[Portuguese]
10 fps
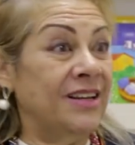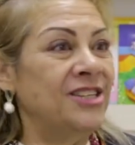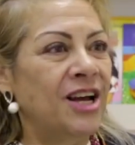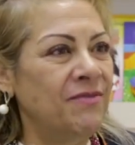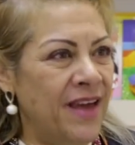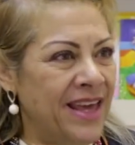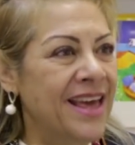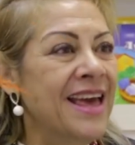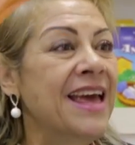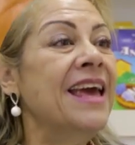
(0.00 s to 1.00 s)
ele já
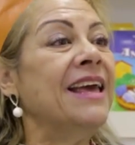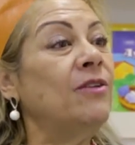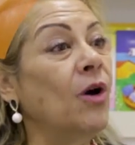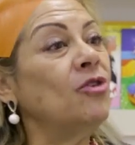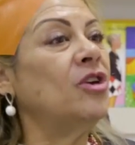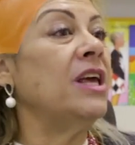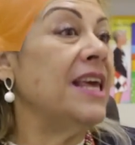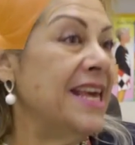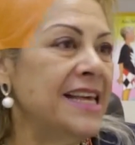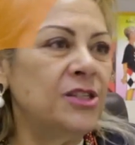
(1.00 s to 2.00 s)
vem. Então eu acho que
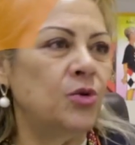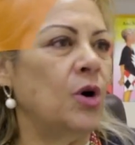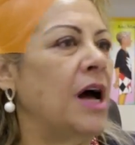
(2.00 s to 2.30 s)
isso